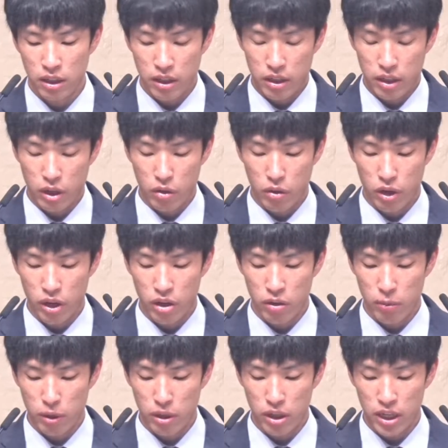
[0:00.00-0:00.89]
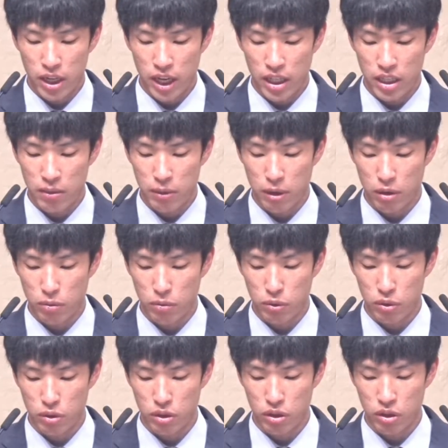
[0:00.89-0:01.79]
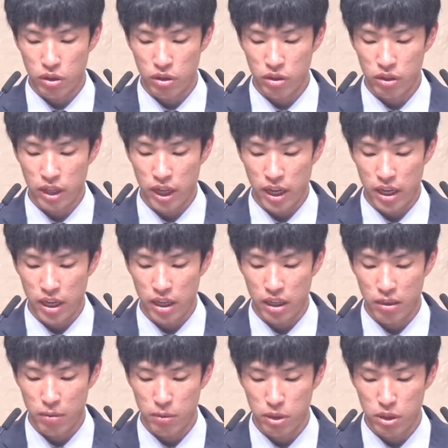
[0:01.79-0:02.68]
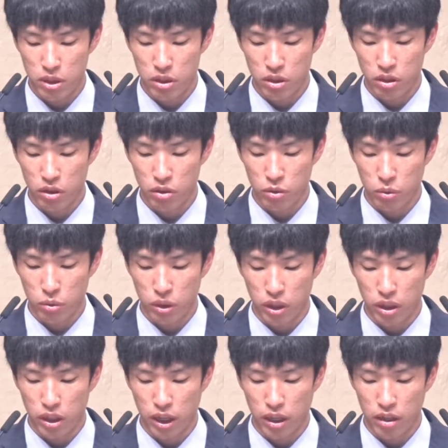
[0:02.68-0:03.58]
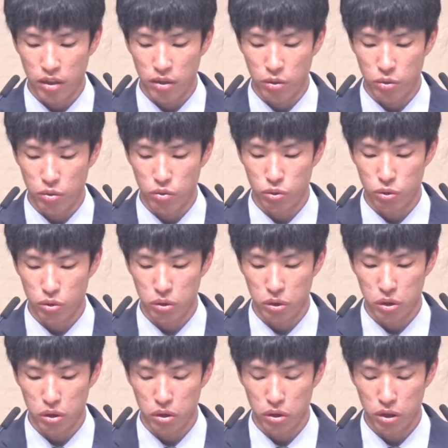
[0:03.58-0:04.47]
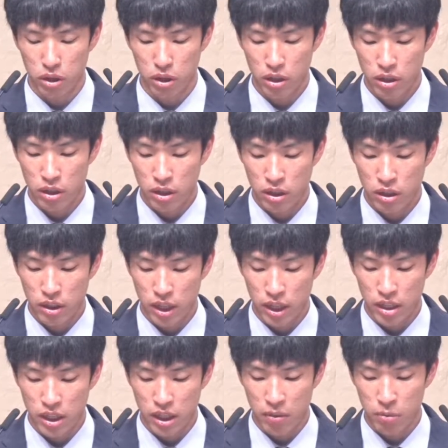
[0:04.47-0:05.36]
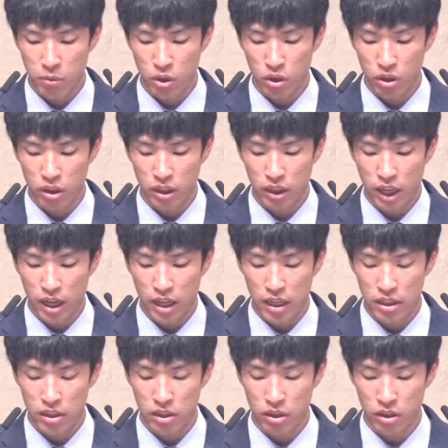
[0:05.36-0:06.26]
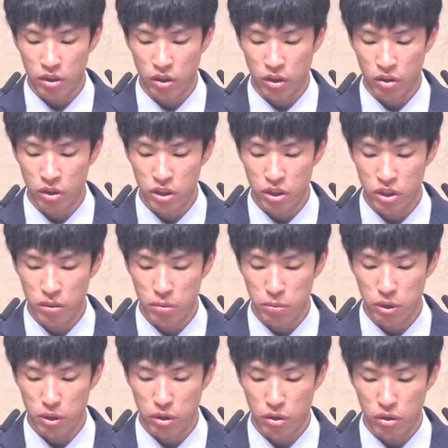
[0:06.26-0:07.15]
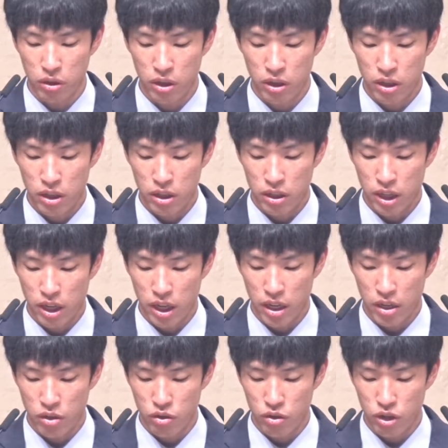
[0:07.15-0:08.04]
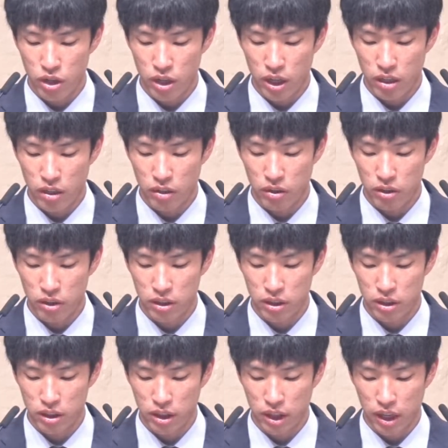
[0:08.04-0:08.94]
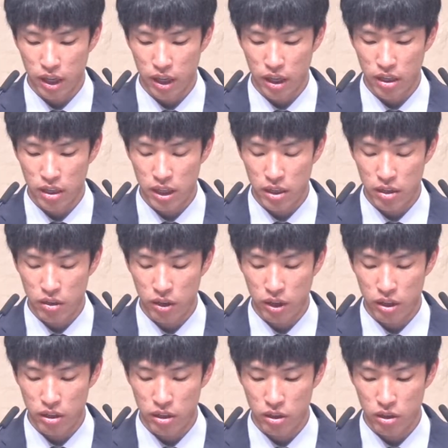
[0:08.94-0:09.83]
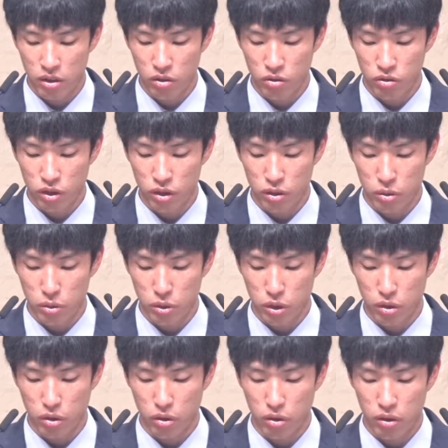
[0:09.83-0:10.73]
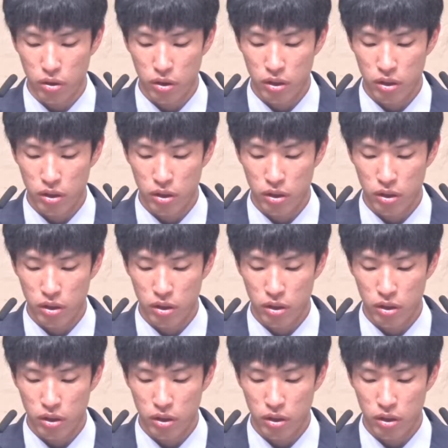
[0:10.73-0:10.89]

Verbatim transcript: 여호와여 멀리하지 마옵소서 나의 힘이시여 속히 나를 도우소서 내 생명을 칼에서 건지시며 내 유일한 것을 개의 세력에서 구하소서